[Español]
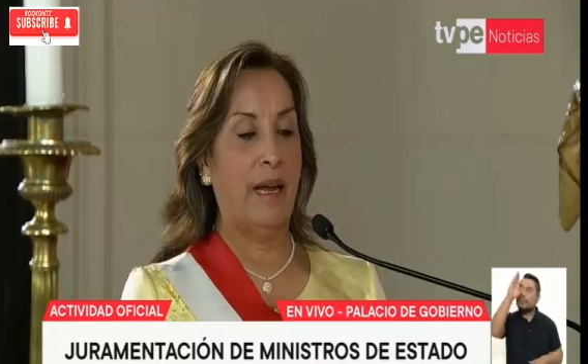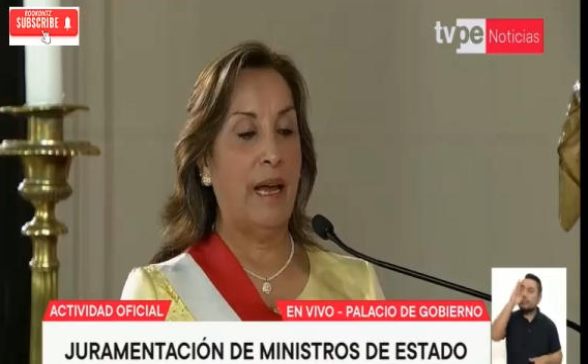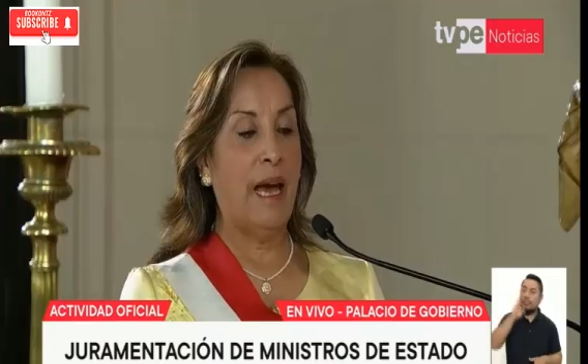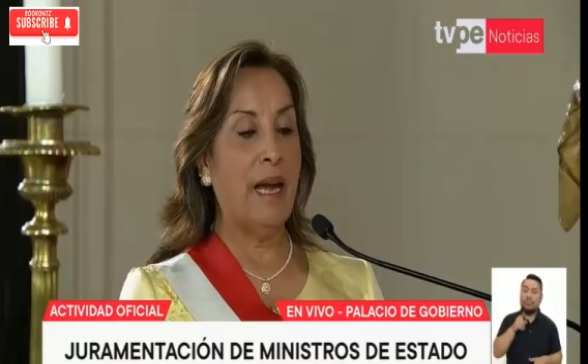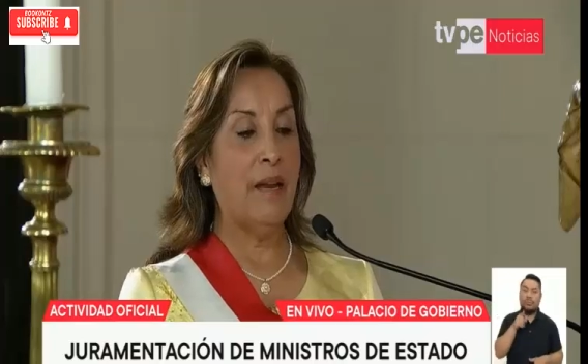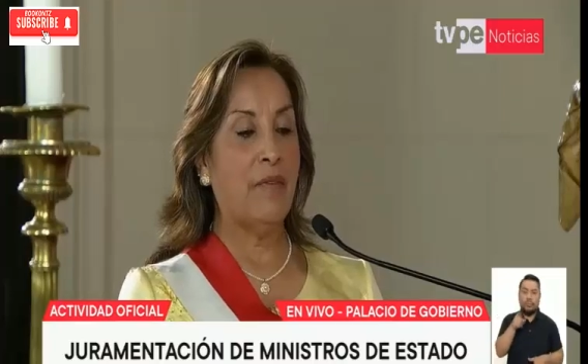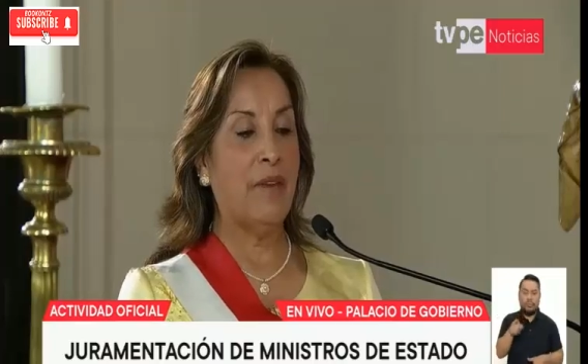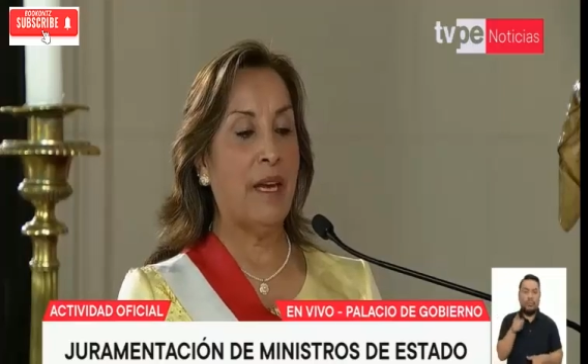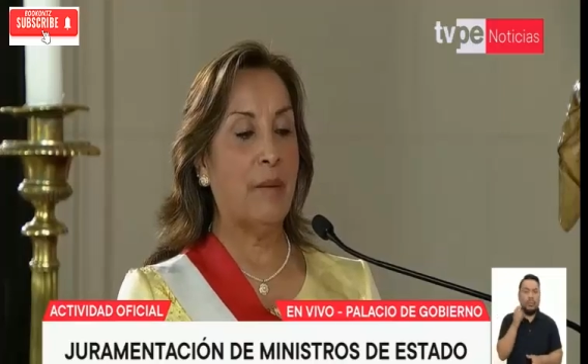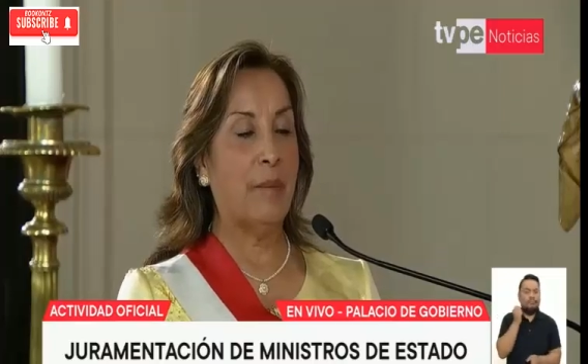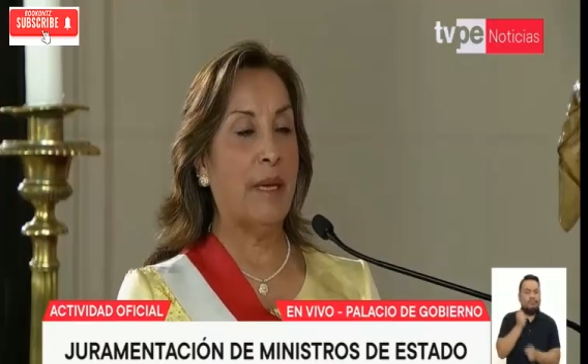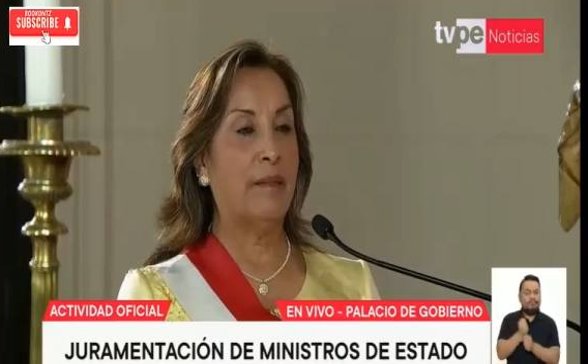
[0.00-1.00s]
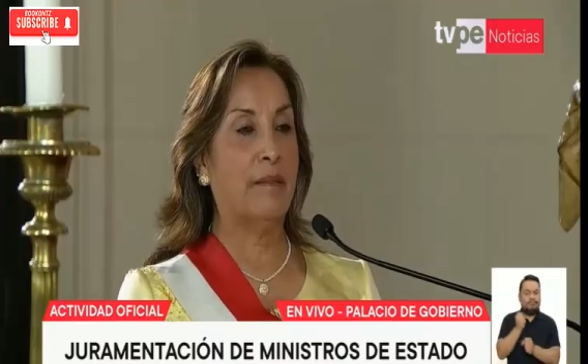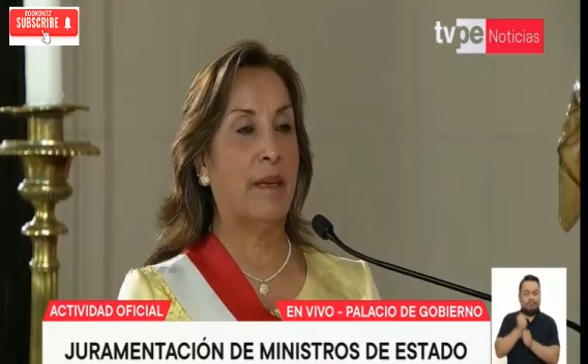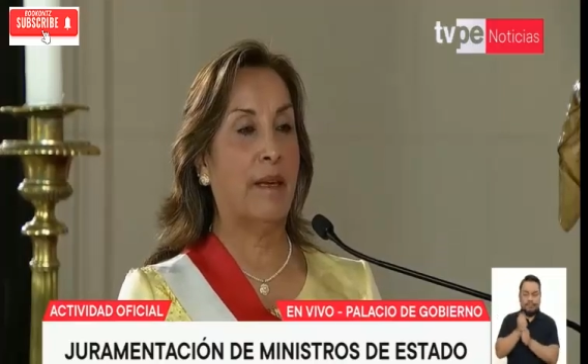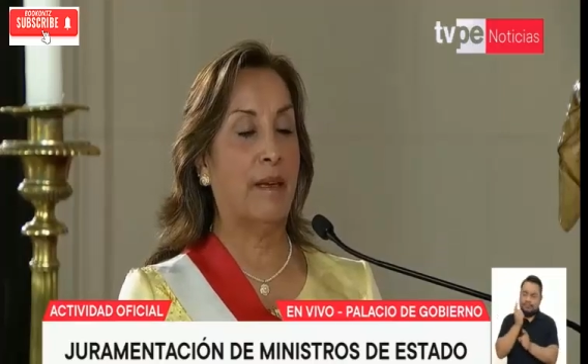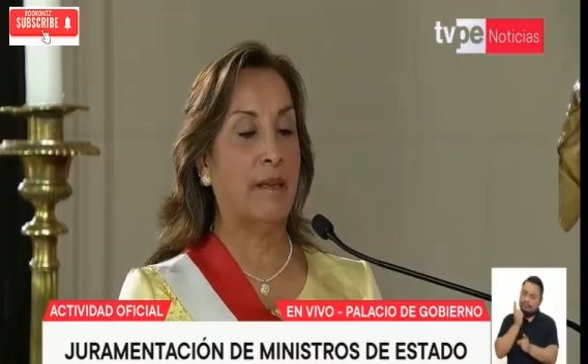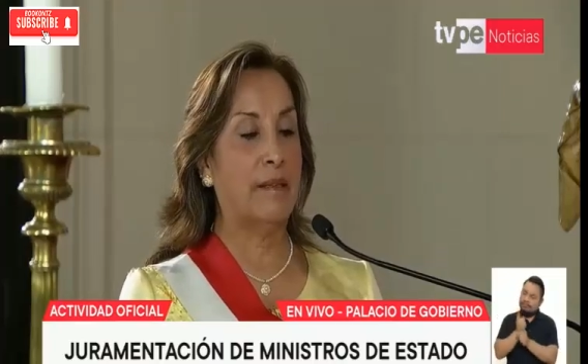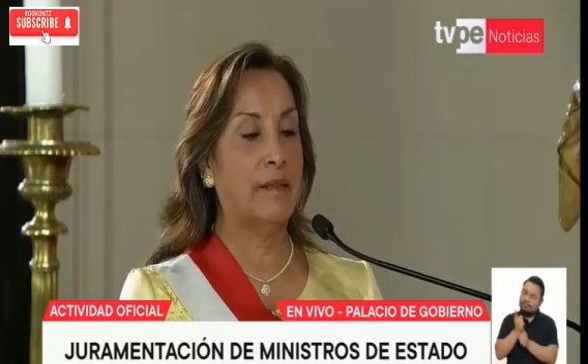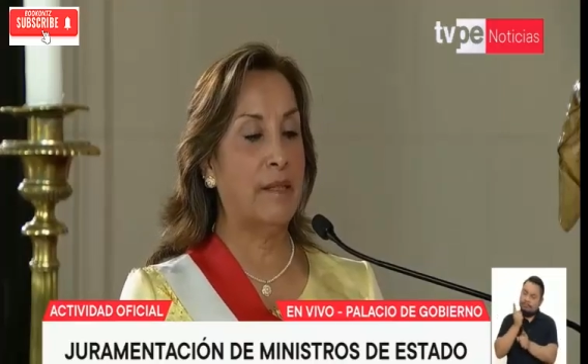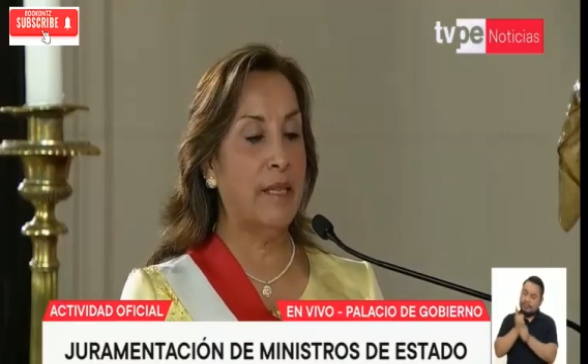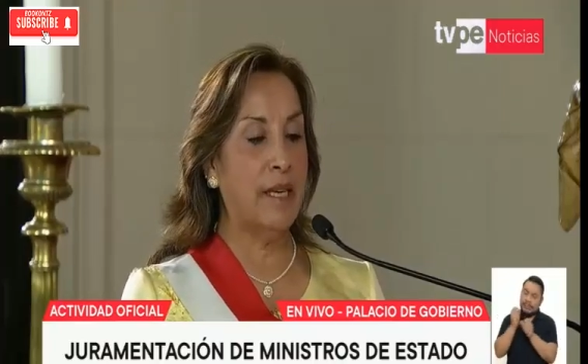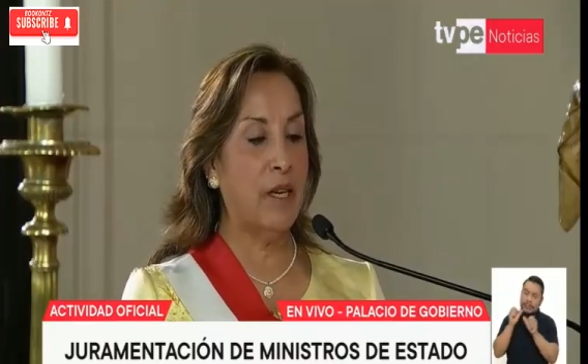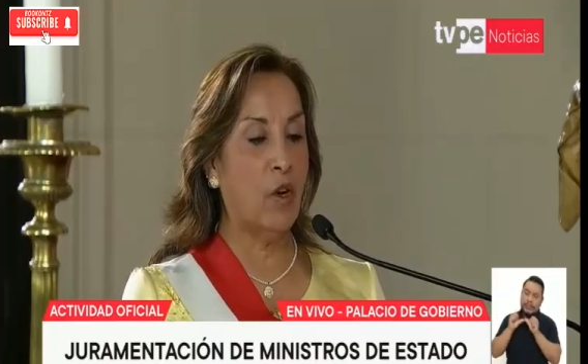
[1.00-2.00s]
leal y fielmente,
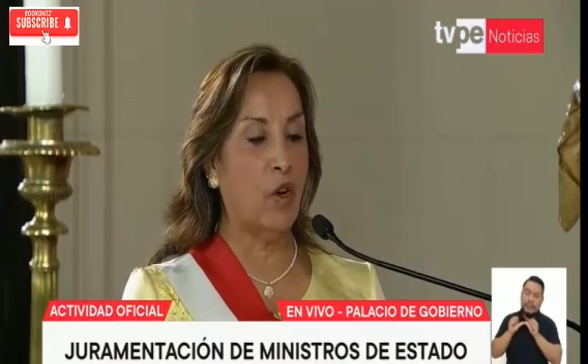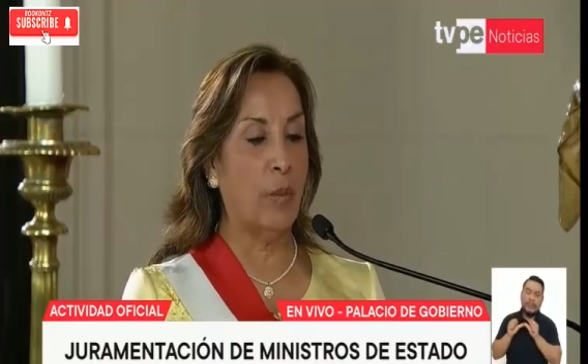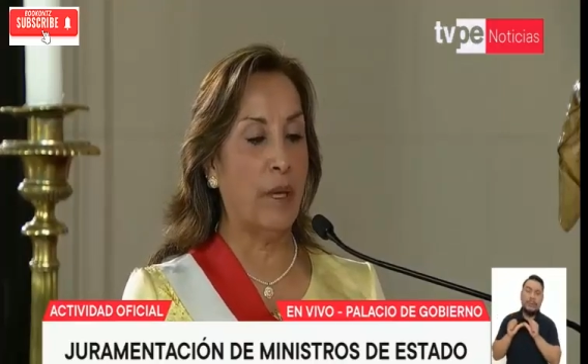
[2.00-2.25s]
sin